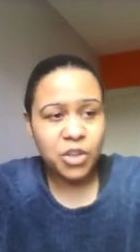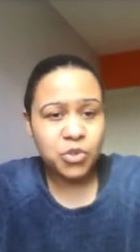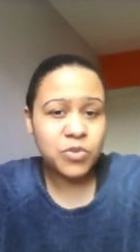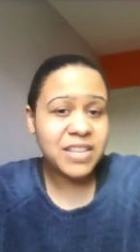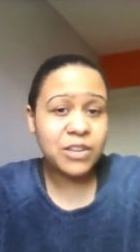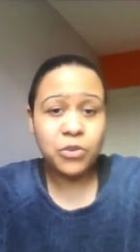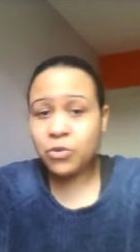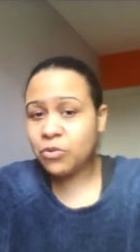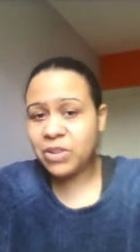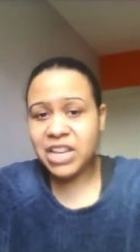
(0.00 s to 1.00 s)
Tu sais
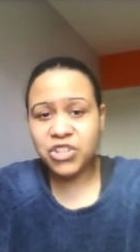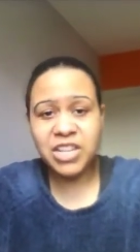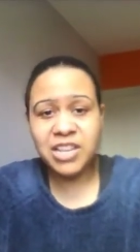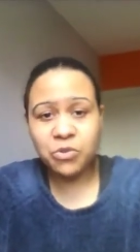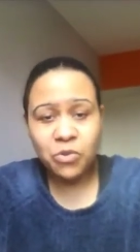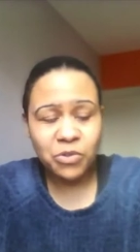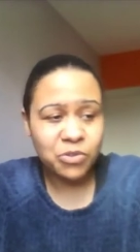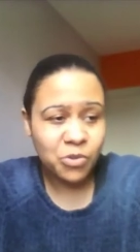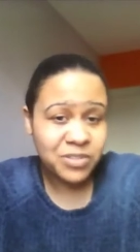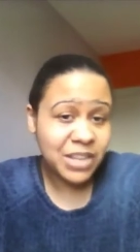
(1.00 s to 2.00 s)
que voilà, j'ai les deux,
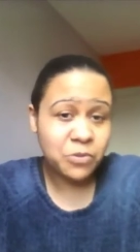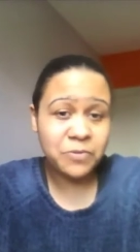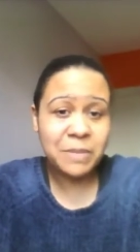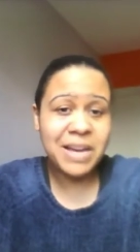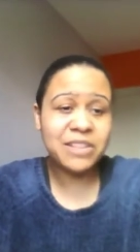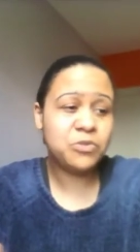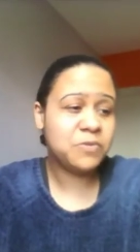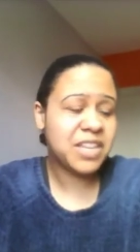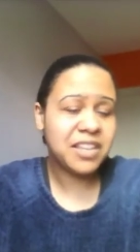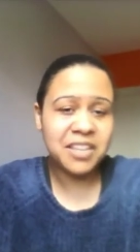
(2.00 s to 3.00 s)
donc ça te fait mal, tu
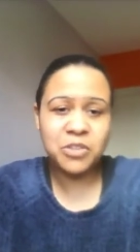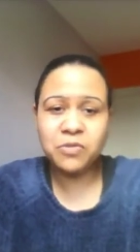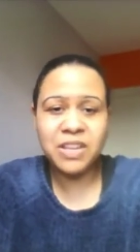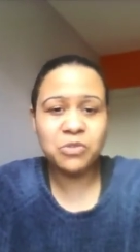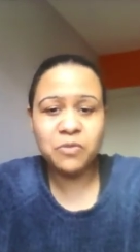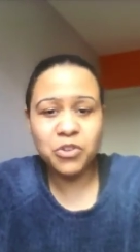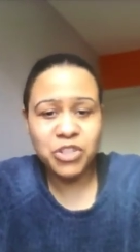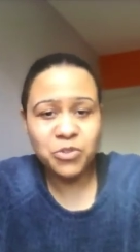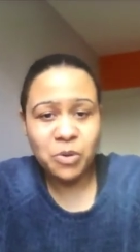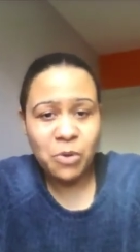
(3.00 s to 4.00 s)
viens et tu viens te
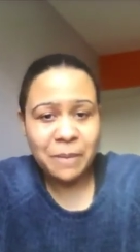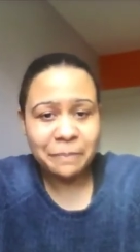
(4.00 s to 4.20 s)
venger sur moi.